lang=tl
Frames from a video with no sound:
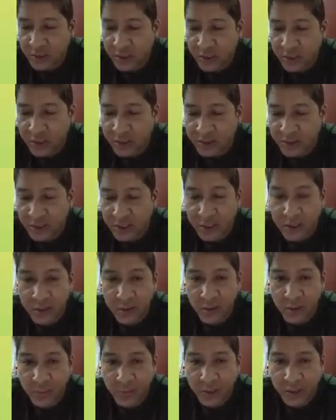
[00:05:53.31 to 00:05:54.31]
Eh, tingin
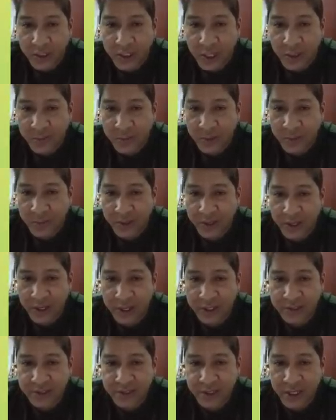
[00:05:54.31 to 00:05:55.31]
ko, pag
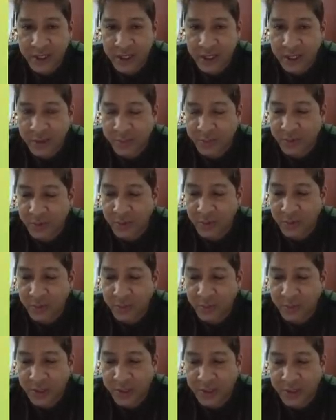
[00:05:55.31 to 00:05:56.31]
napabayaan sa harap
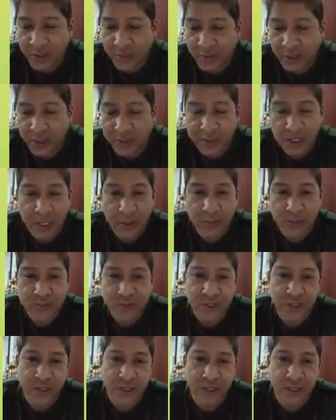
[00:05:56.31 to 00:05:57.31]
to, pwedeng
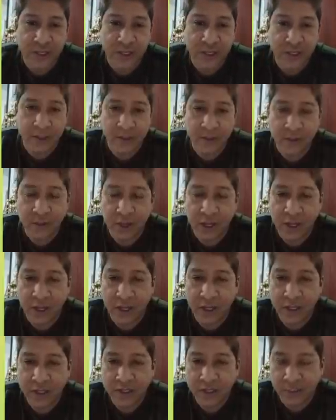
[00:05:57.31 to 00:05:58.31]
makatapos ng karera to.
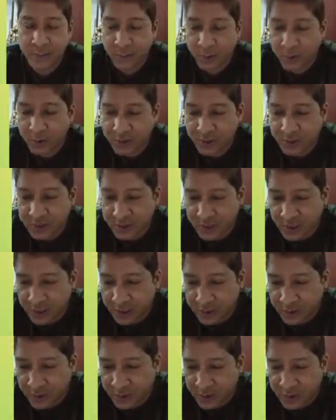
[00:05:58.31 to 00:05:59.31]
Kaya siya po,
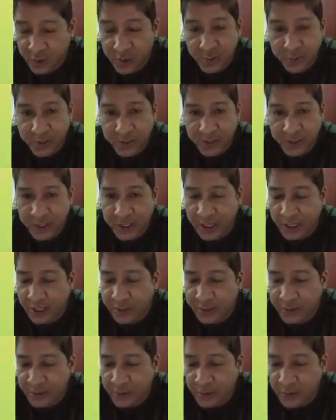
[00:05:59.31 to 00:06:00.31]
third choice ko na
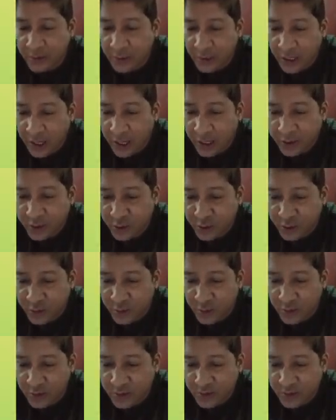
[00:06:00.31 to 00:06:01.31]
Pandiado, Action
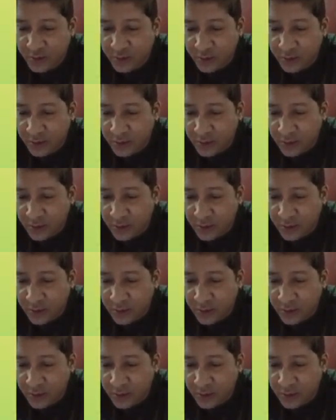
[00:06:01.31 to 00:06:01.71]
Rules.